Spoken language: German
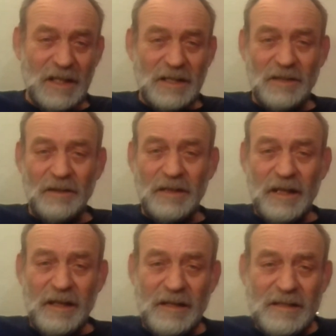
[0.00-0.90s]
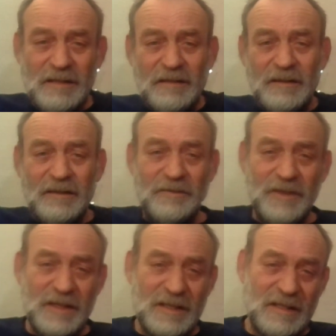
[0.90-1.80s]
Sollte es, äh,
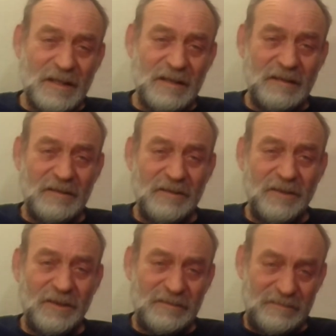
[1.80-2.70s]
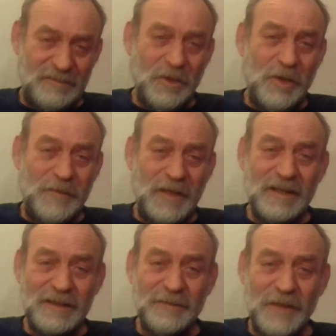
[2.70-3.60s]
wie es äh,
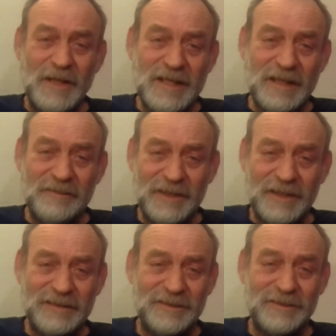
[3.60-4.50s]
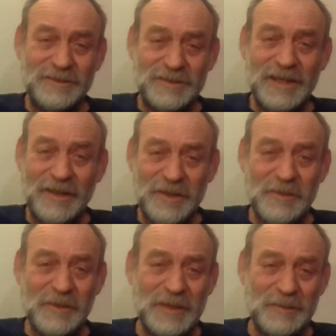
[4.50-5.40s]
häufiger der Fall sein wird und auch
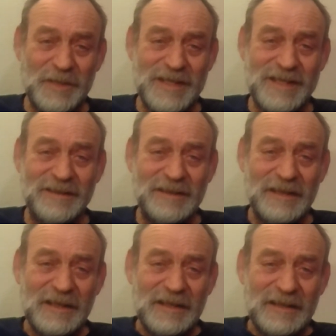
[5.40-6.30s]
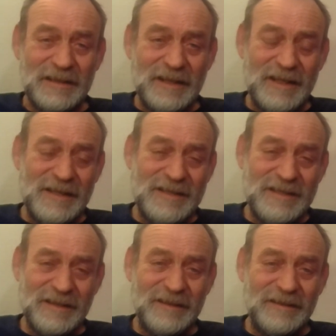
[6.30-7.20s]
immer wieder passiert, dass
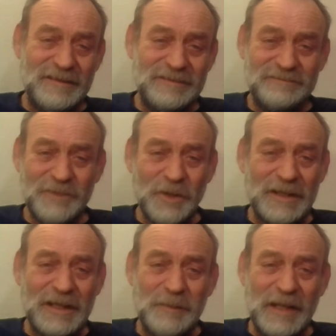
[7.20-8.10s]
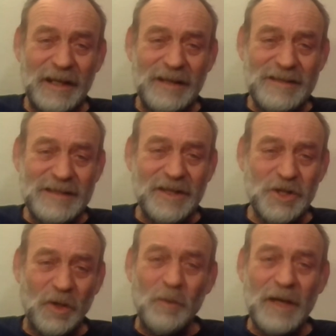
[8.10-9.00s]
äh, örtlich begrenzt ein
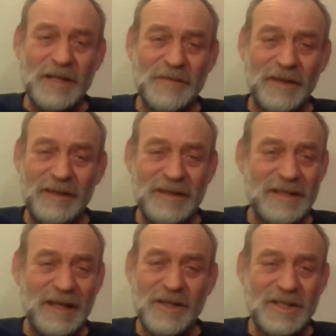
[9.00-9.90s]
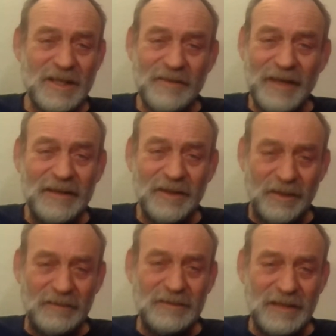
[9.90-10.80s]
Stromausfall ist, aus welchen
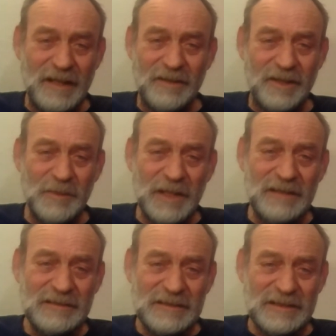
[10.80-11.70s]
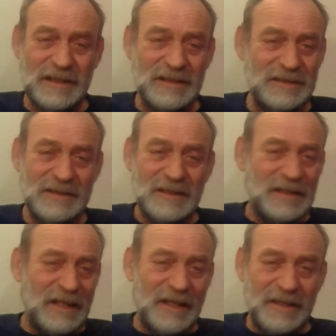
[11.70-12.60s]
Gründen auch immer. Ja,
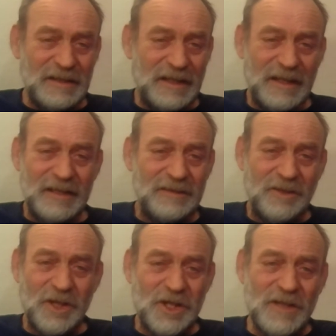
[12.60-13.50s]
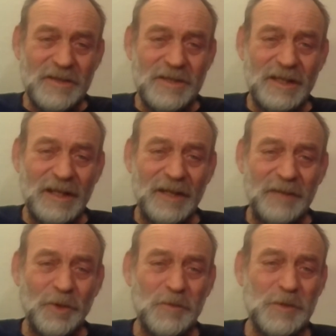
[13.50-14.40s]
irgendein Kurzschluss in
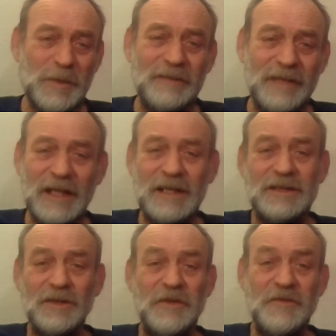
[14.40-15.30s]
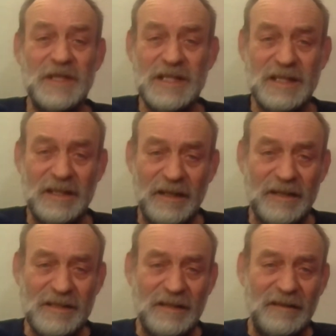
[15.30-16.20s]
einem Umspannwerk, so wie wir es
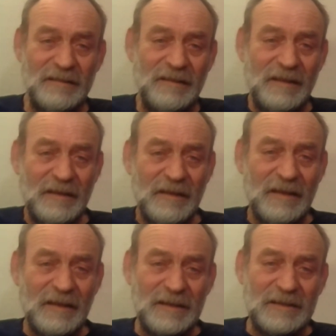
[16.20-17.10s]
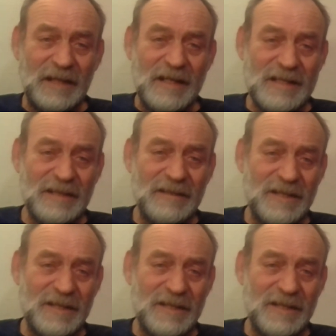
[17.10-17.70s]
jetzt in äh, Dresden